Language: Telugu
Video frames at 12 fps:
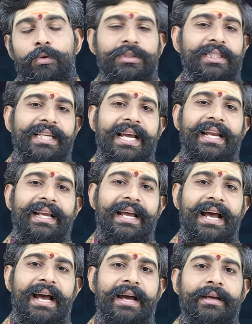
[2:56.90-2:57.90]
కుదిరితే
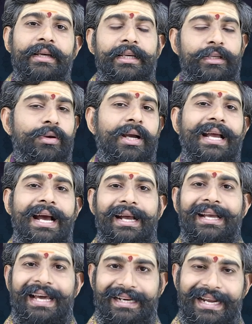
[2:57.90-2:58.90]
కనుక ఈ యొక్క
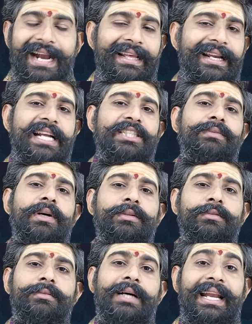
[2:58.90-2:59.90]
కర్కాటక
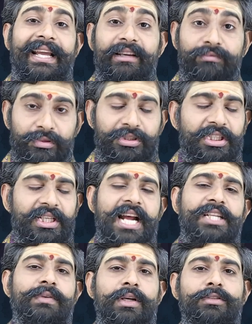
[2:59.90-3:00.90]
రాశివారు అలాగే వృశ్చిక
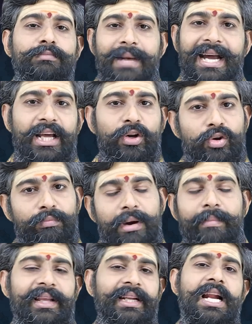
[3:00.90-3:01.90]
రాశివారు మకర
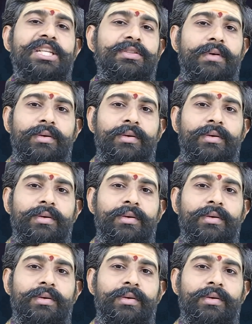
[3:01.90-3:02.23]
కుంభమైన రాశుల